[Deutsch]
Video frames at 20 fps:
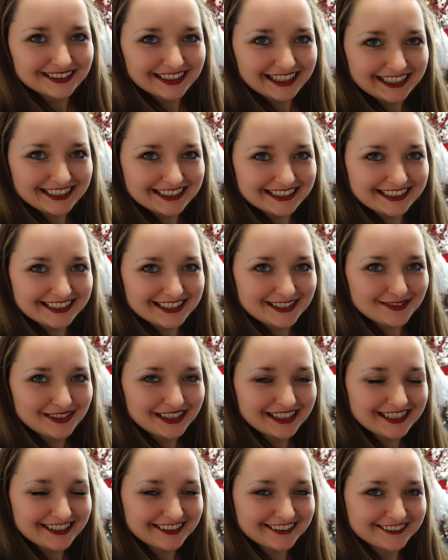Ihr seht im
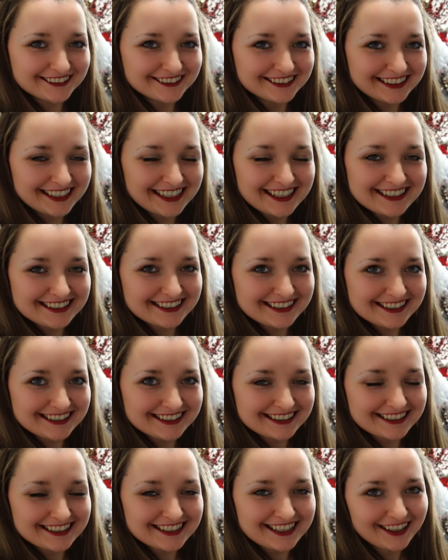Hintergrund, es
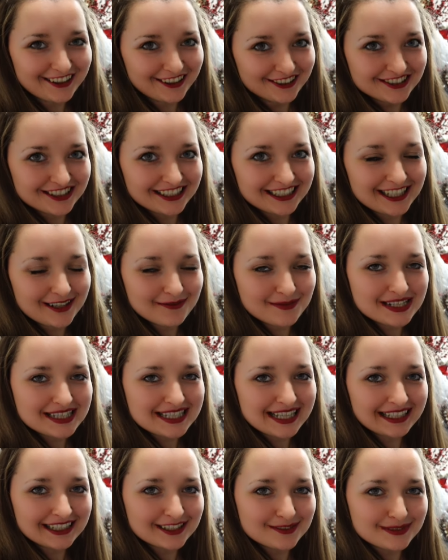ist geschafft. Ich habe
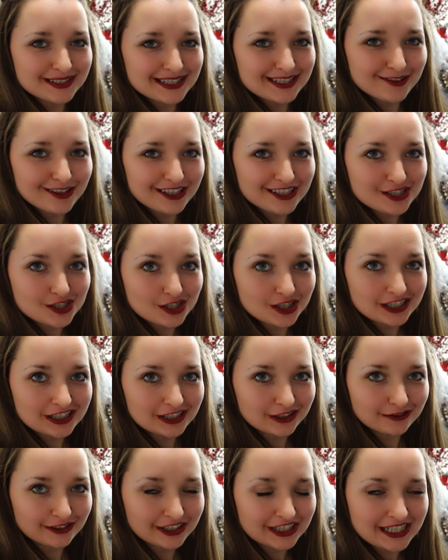jetzt alles mit
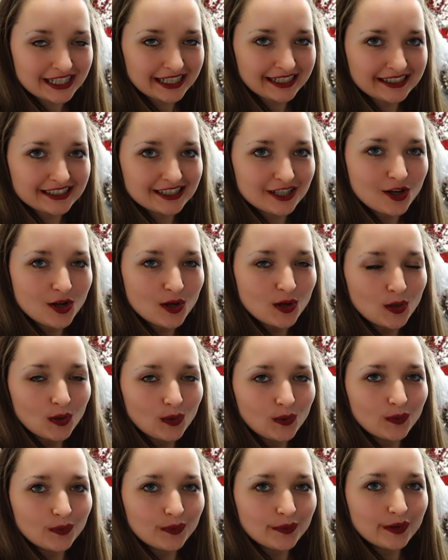Zuckerstreuseln verteilt.
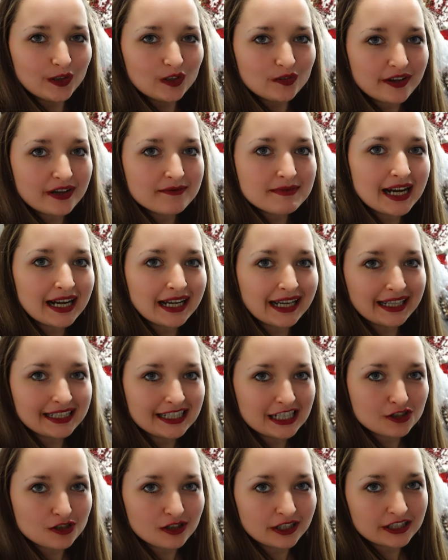Und wer mag, kann
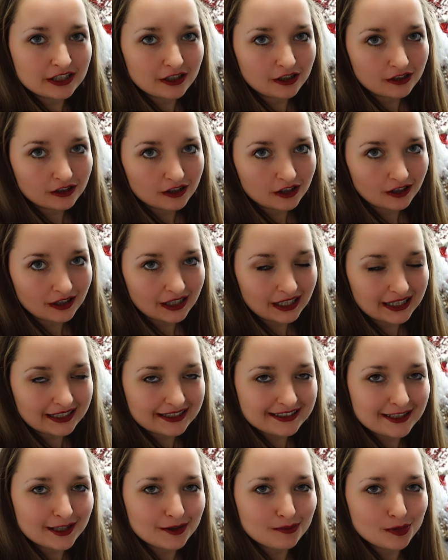natürlich auch noch
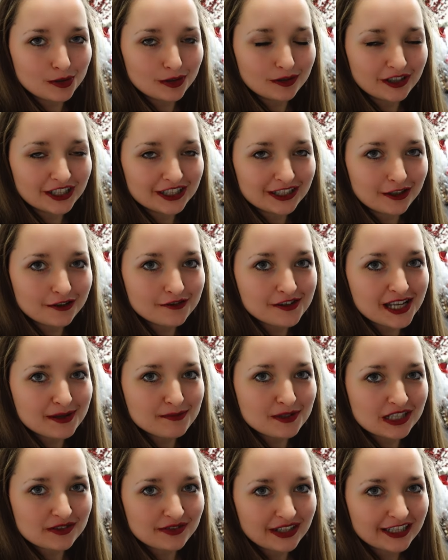Glitzerpulver drauf
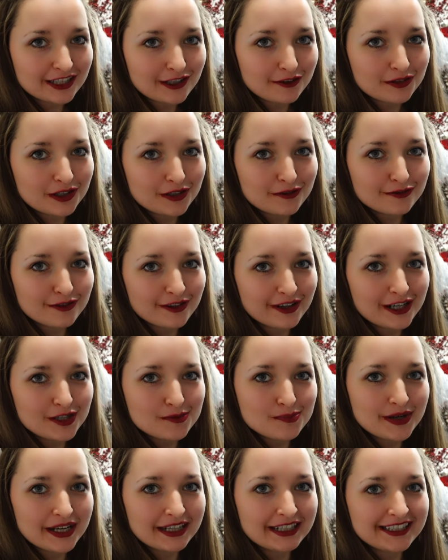geben. Das werde ich auf jeden Fall
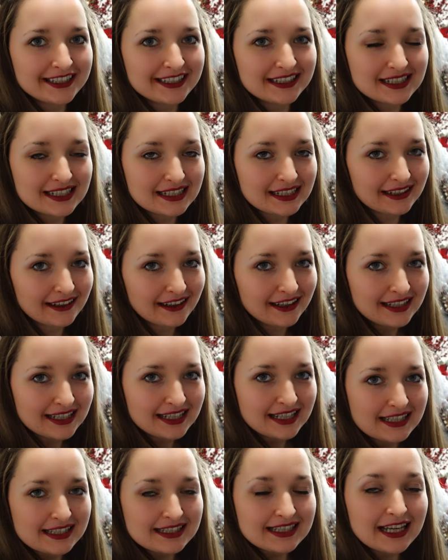bei der
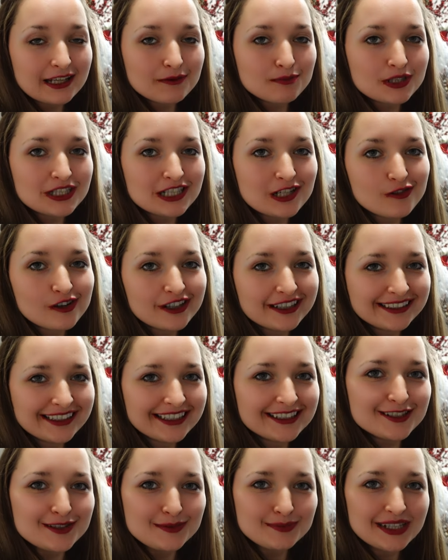
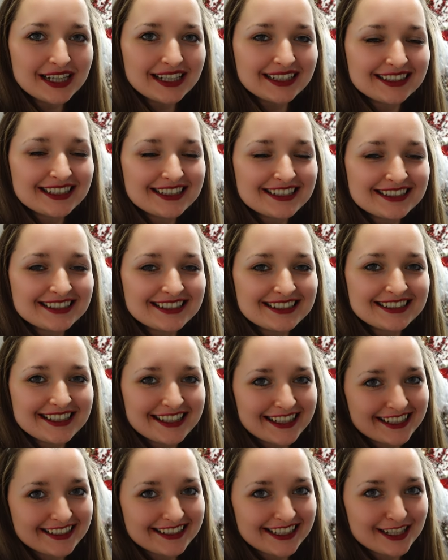Zartbitter-Variante machen. Das sieht
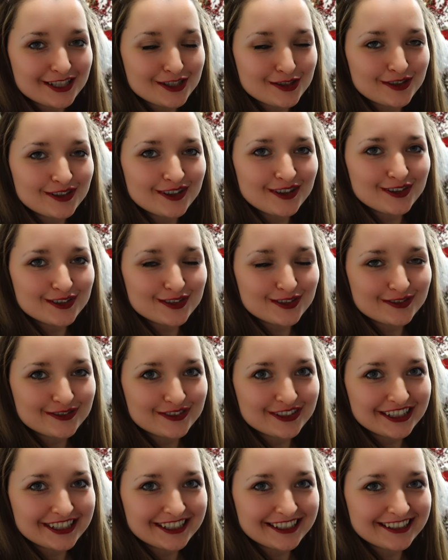sehr, sehr schön aus und
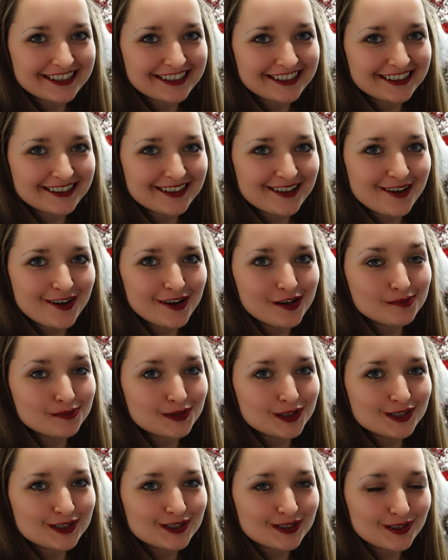wirkt äh,
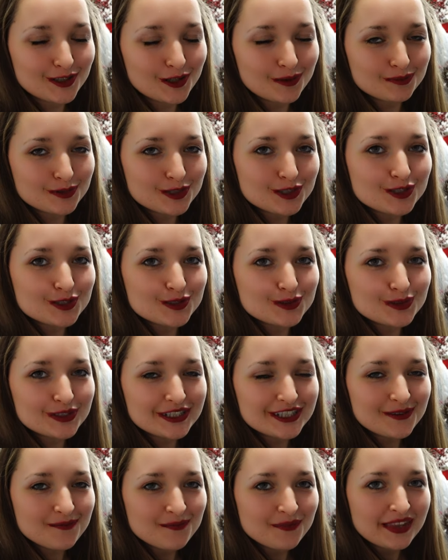optisch, optisch gut.